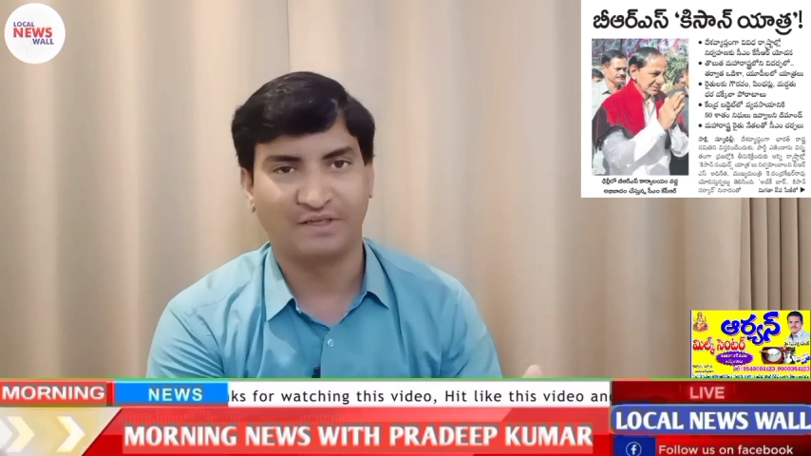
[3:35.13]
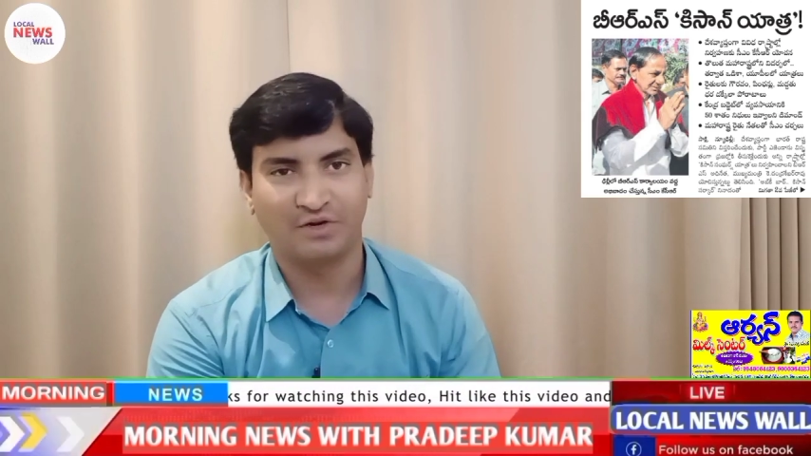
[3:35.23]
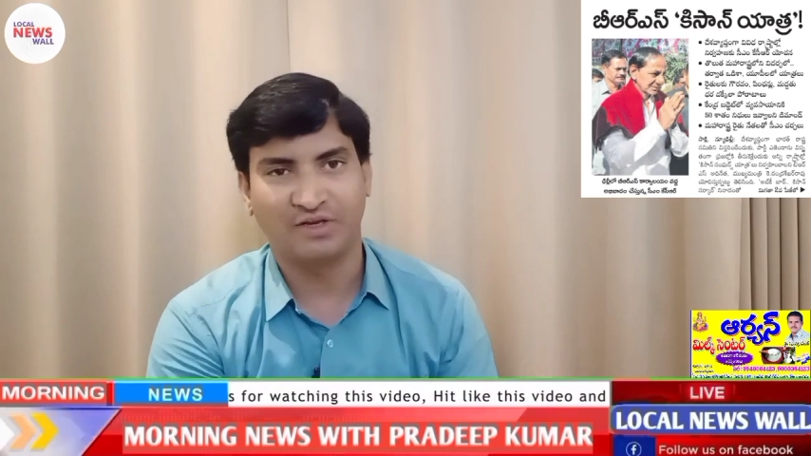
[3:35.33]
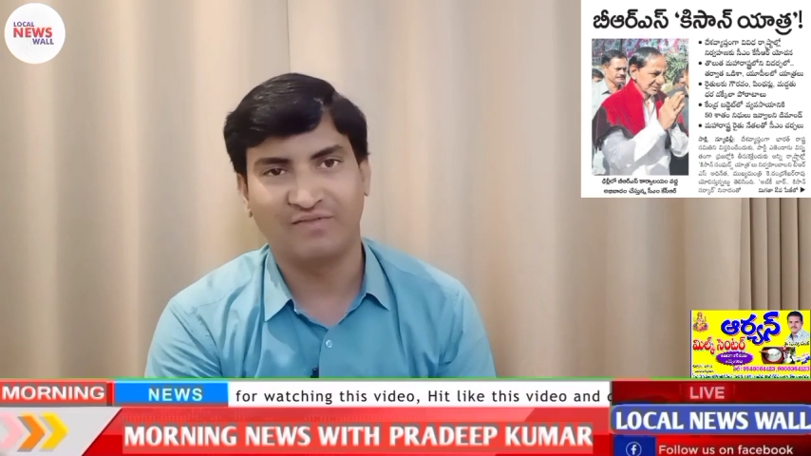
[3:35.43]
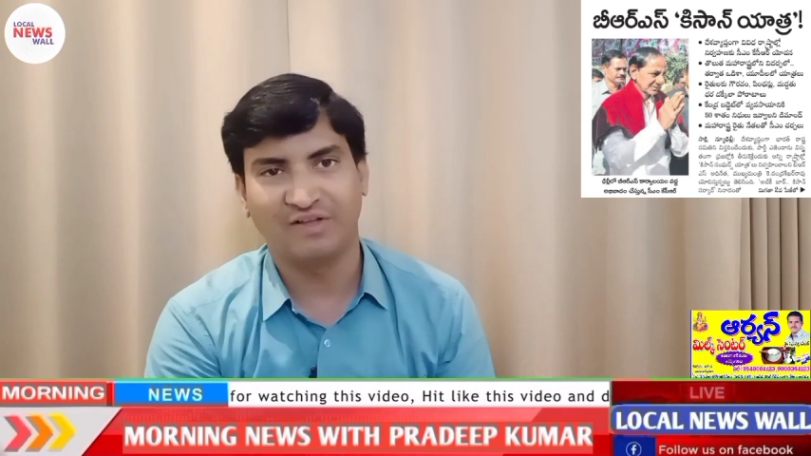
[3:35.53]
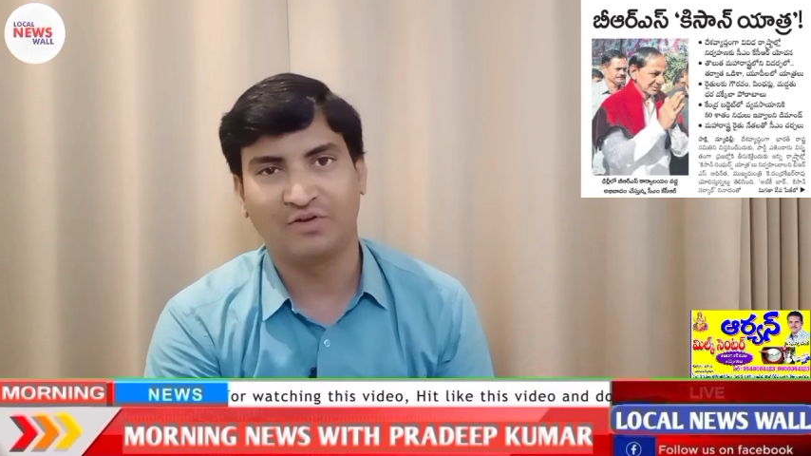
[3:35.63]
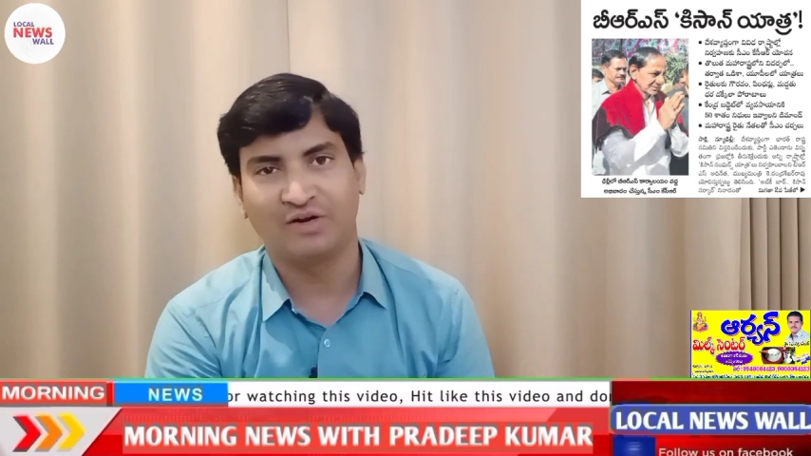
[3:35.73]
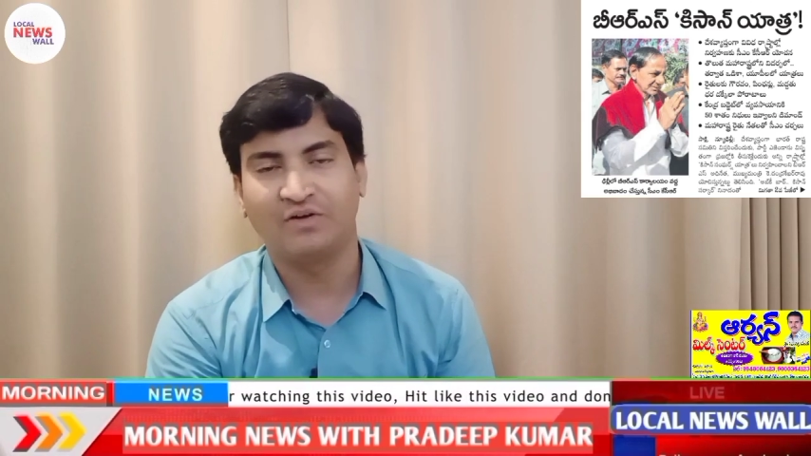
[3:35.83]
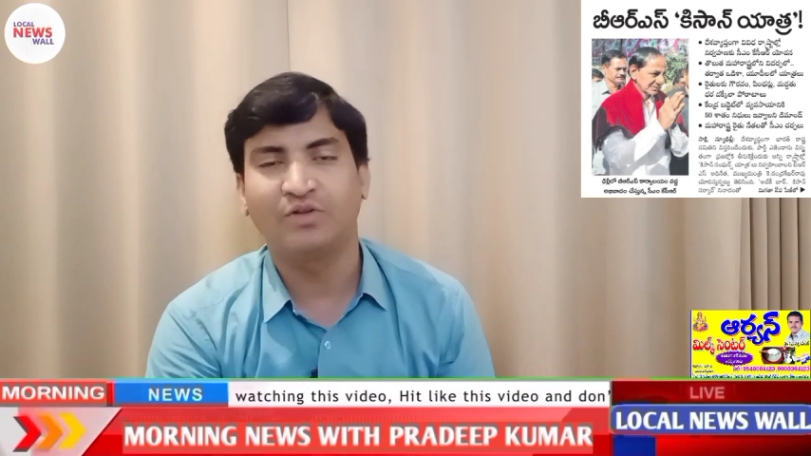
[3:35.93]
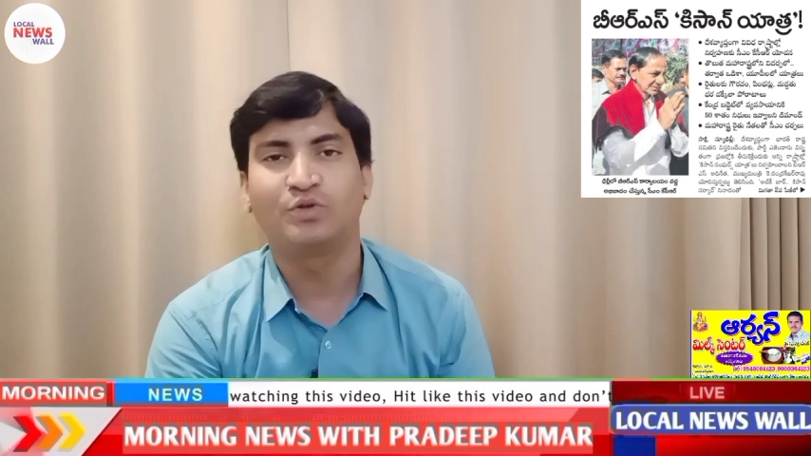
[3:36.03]
ప్రజల్లోకి
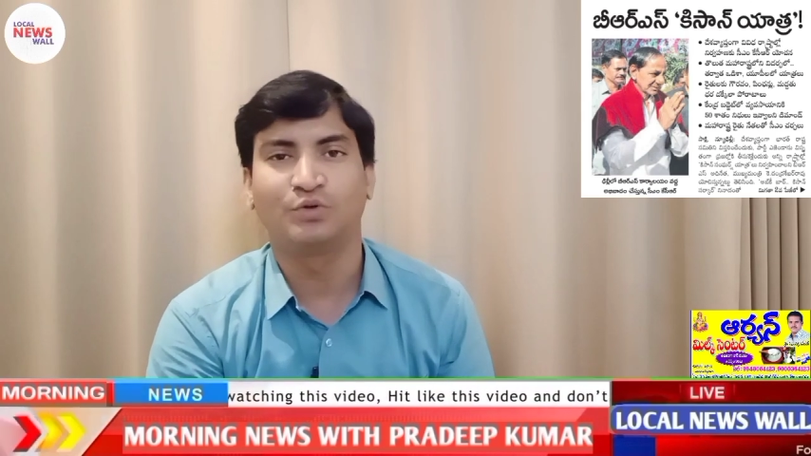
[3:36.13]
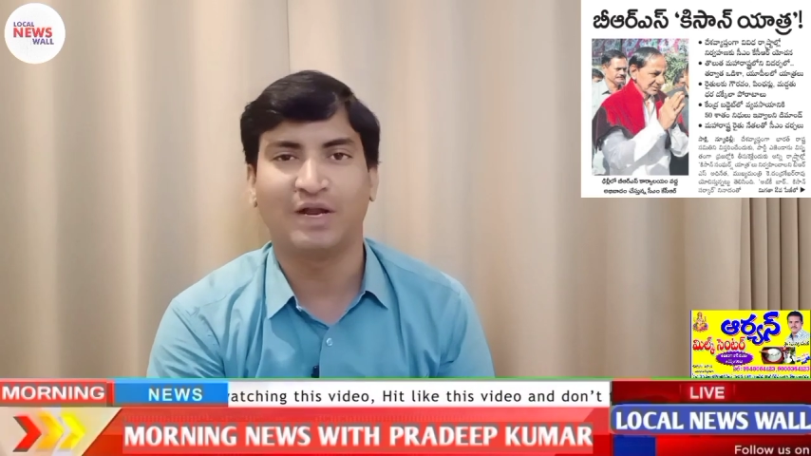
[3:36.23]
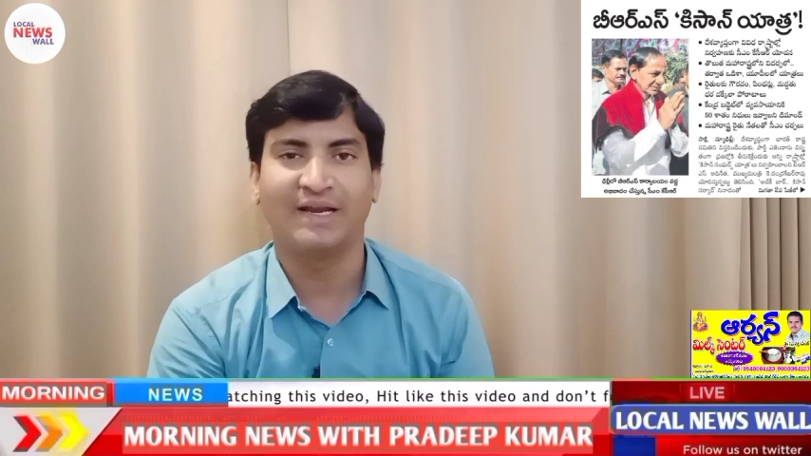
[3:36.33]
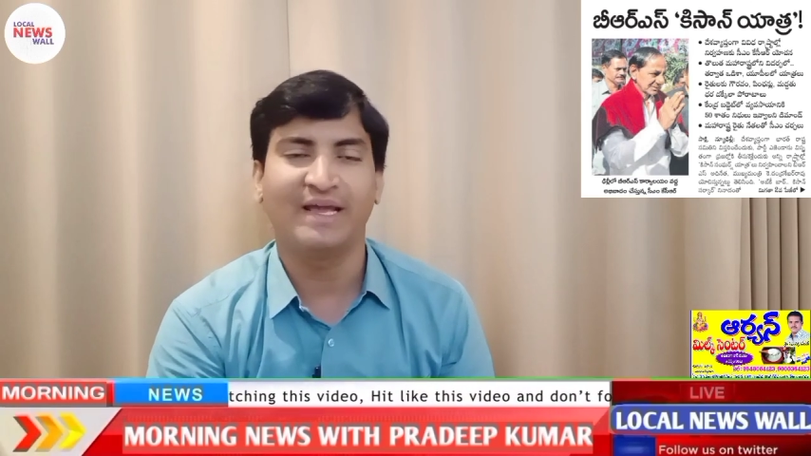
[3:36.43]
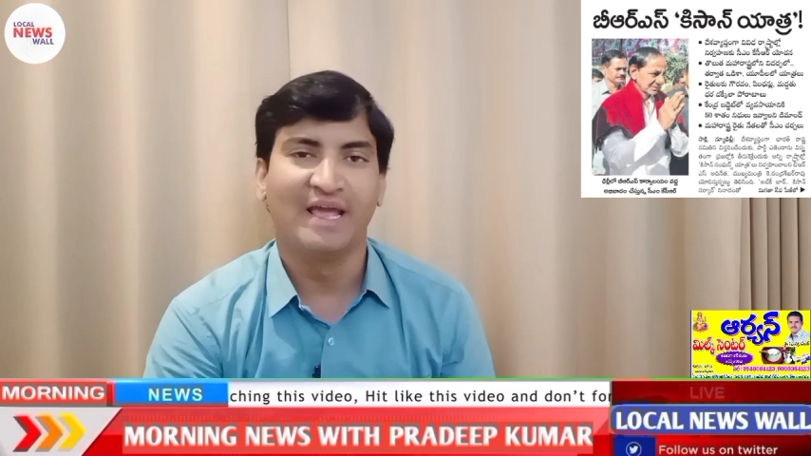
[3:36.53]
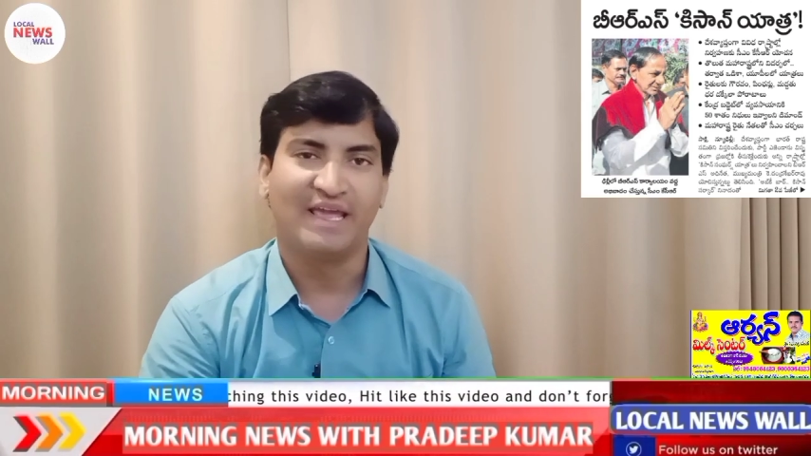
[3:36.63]
వెళ్తున్నాడు సో చూడాలి